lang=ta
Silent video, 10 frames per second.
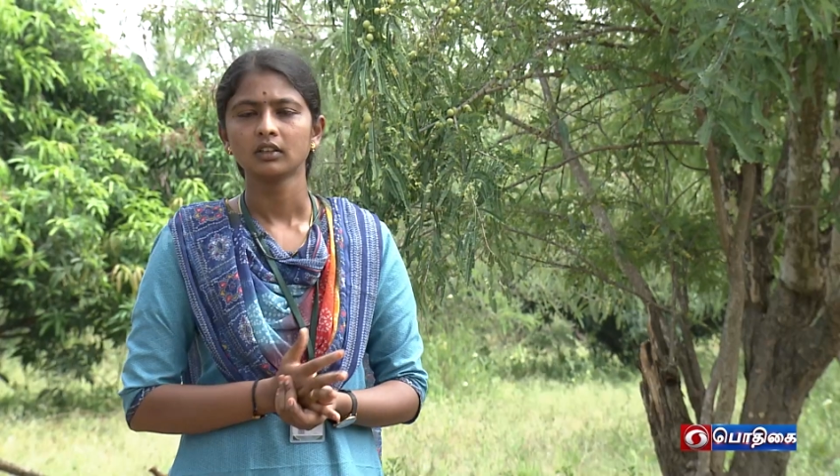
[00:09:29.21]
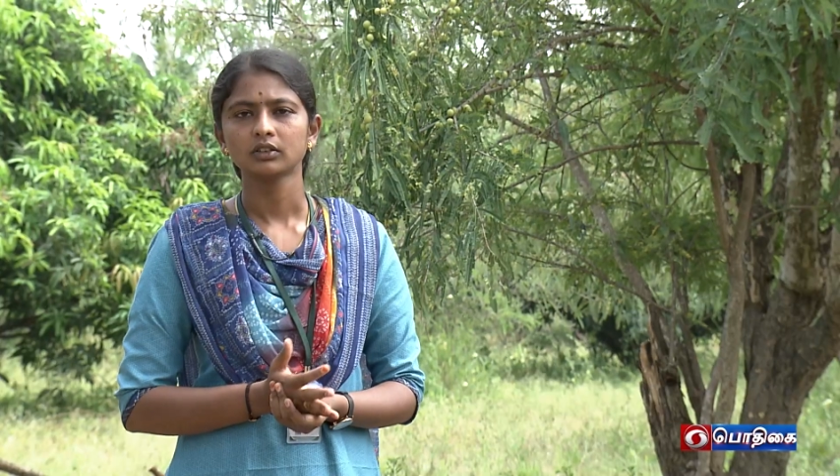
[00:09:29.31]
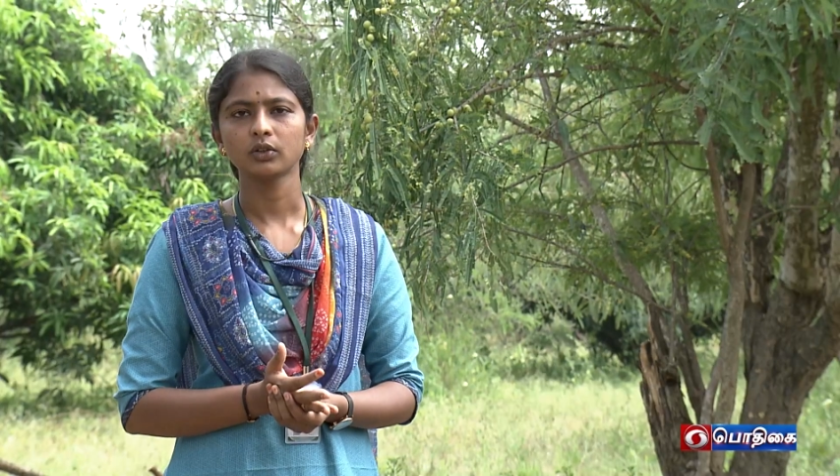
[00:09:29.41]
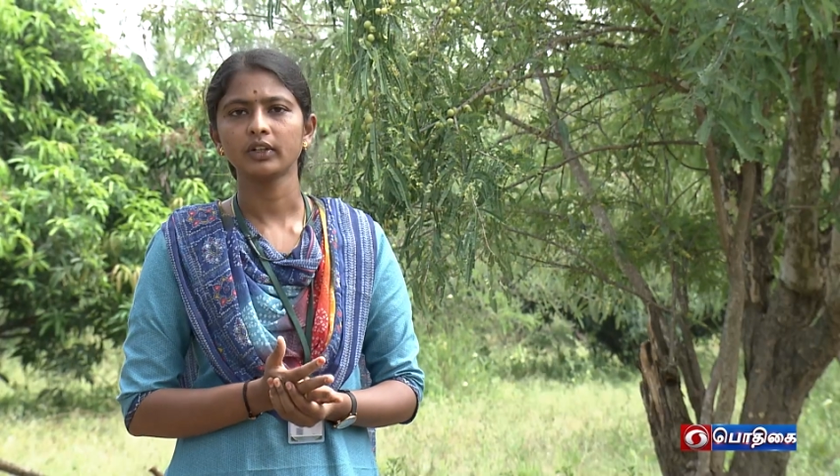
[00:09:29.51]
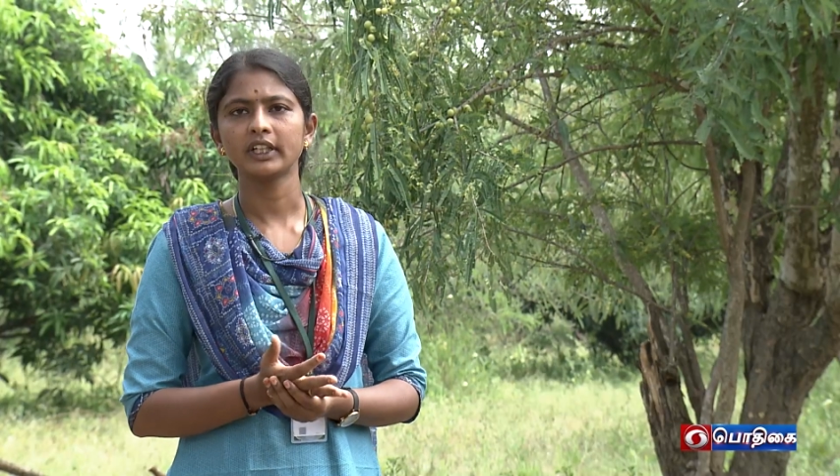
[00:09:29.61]

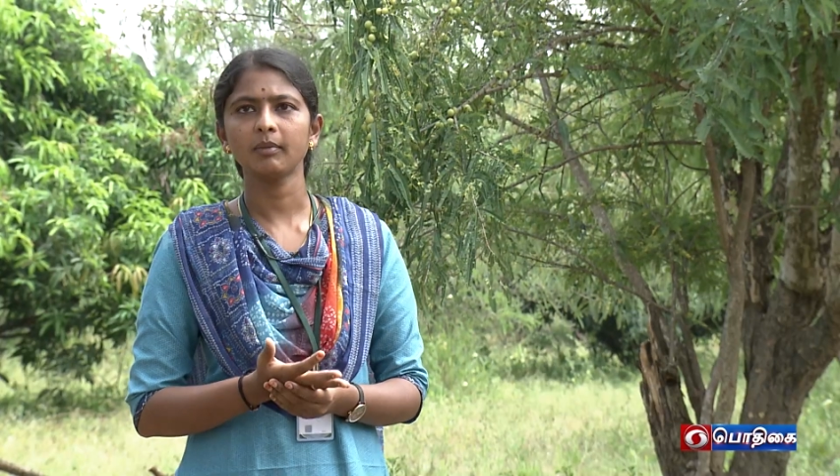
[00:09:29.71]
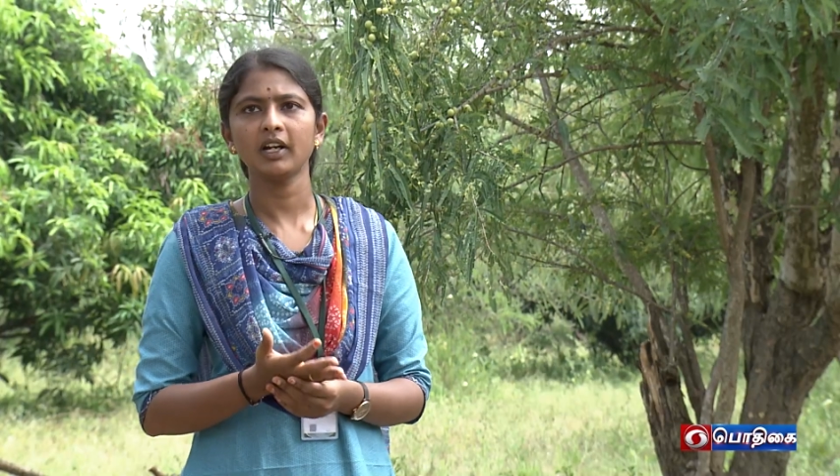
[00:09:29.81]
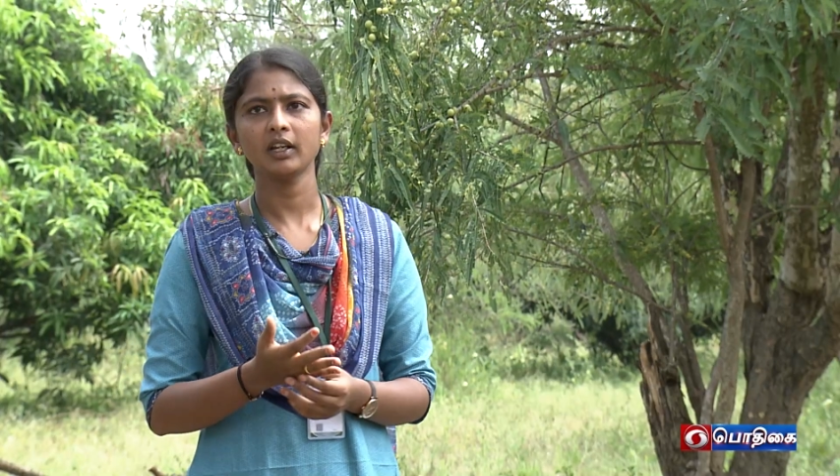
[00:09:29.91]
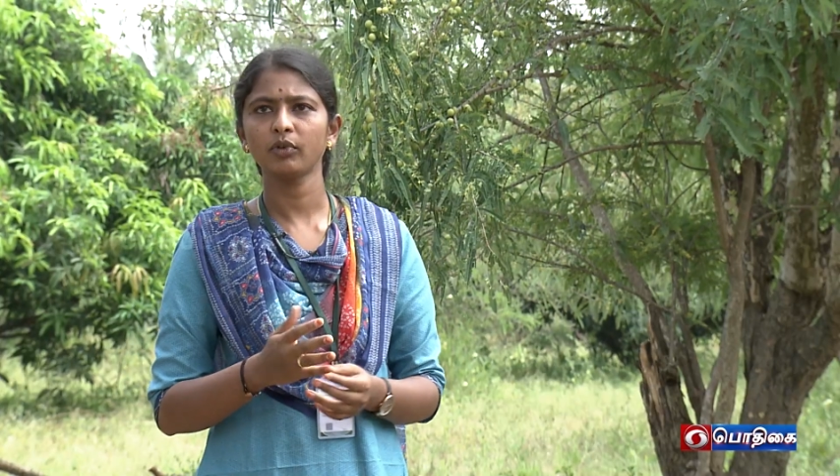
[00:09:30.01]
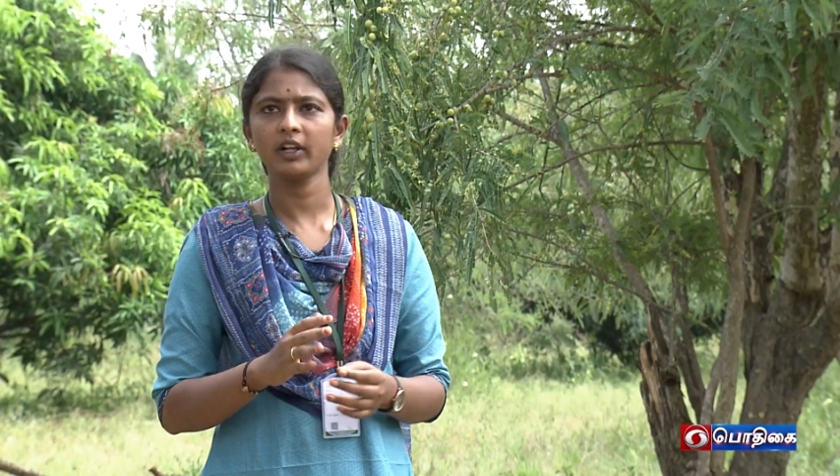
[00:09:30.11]
ஸோ இந்த
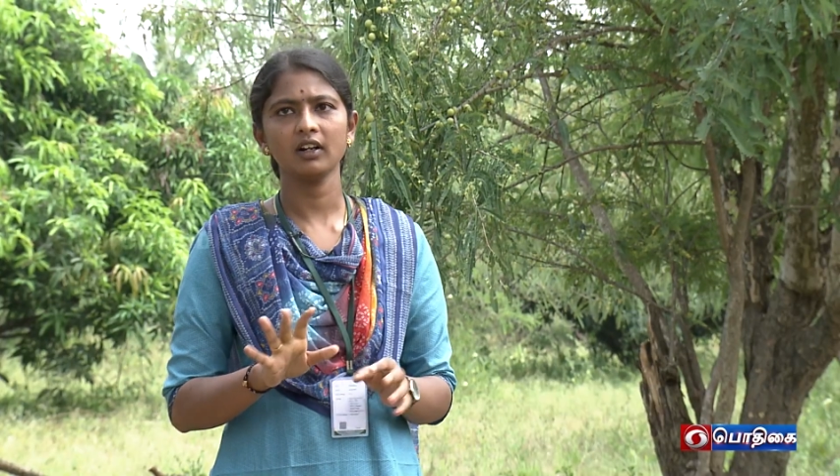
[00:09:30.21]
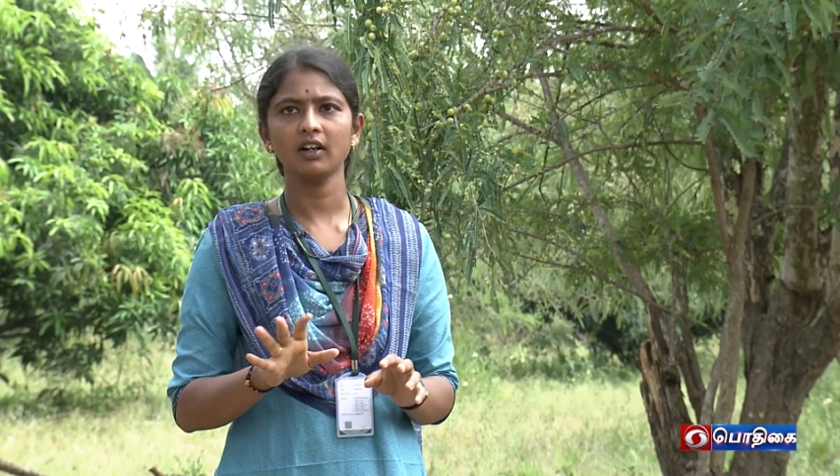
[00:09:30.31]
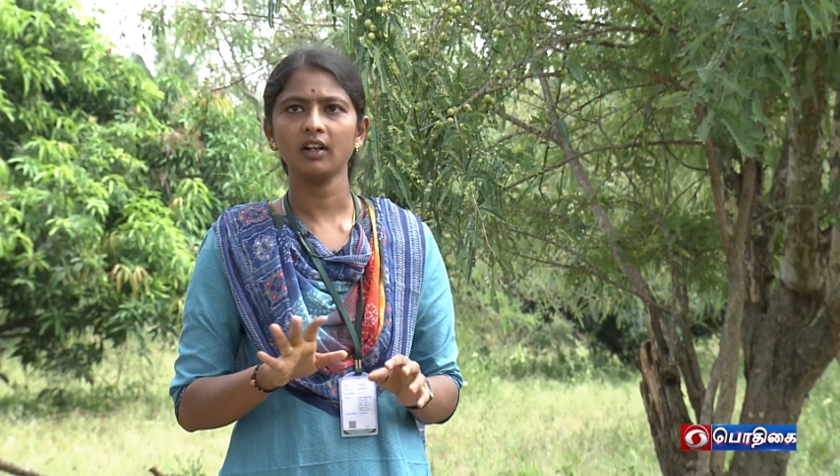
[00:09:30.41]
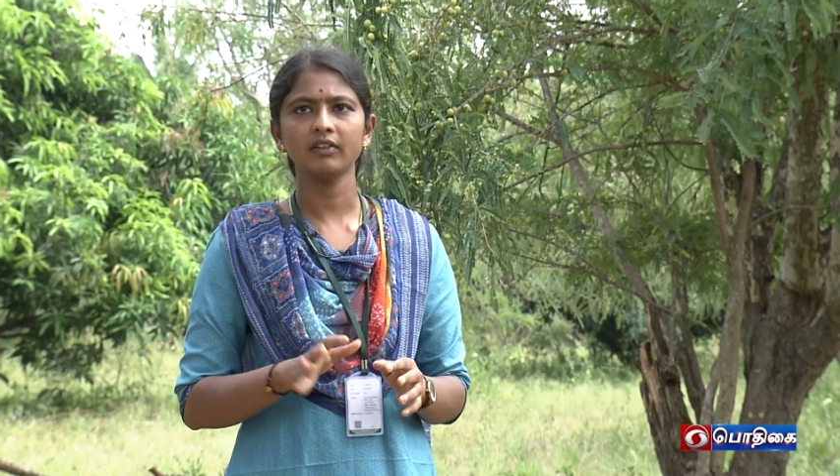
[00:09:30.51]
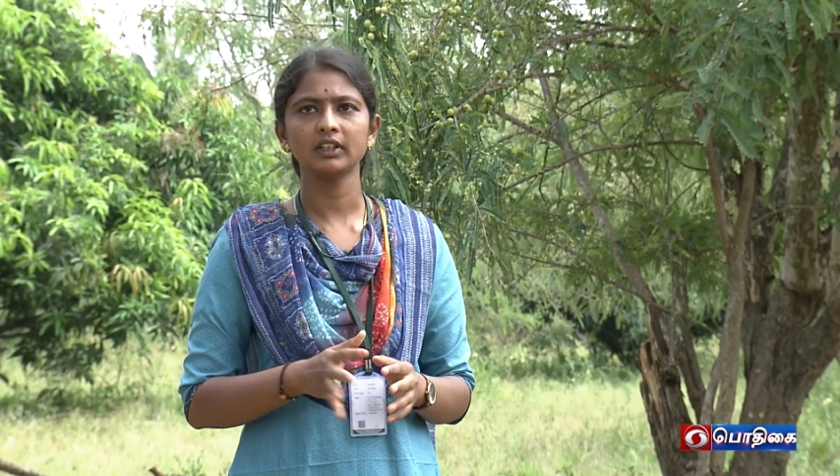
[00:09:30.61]
மாதிரி
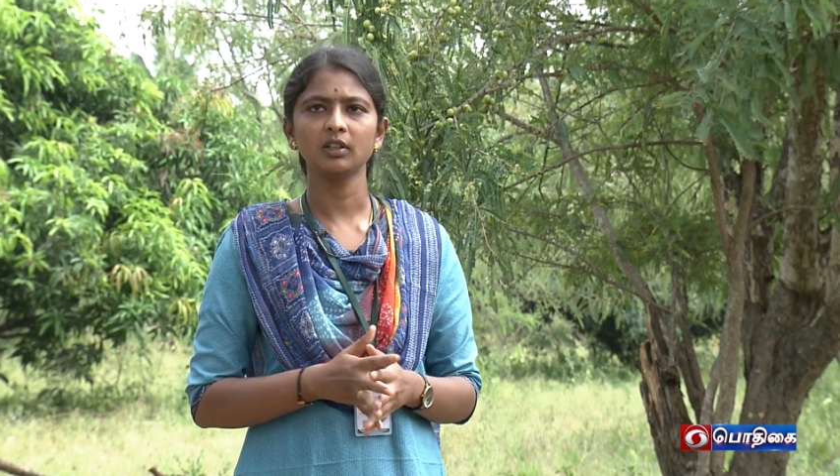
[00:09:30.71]
முறைகளெல்லாம் வந்து